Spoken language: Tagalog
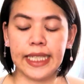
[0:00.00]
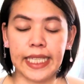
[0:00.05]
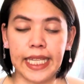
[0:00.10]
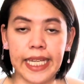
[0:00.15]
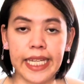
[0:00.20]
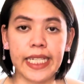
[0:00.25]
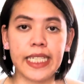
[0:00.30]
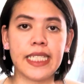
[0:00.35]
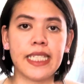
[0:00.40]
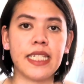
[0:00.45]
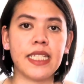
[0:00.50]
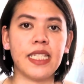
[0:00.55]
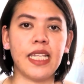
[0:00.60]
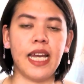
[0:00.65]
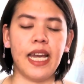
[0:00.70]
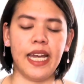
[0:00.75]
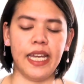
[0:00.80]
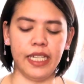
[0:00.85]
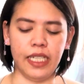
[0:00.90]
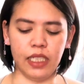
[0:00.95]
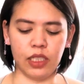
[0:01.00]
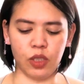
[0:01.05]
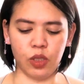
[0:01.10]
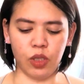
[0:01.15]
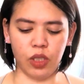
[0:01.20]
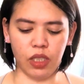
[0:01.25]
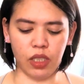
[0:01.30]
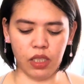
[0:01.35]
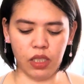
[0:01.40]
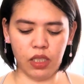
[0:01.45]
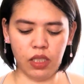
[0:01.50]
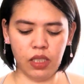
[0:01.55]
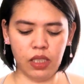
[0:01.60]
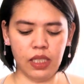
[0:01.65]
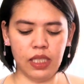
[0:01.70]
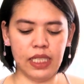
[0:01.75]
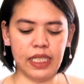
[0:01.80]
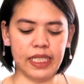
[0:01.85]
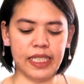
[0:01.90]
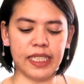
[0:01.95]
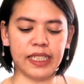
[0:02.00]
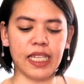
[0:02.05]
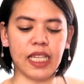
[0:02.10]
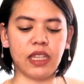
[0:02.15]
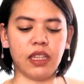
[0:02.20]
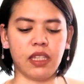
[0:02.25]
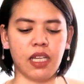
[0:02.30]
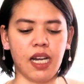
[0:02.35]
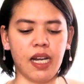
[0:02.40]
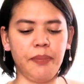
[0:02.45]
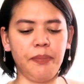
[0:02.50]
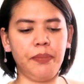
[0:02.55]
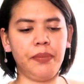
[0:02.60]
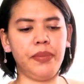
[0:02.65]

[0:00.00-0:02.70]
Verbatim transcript: Next ay itong knitted top.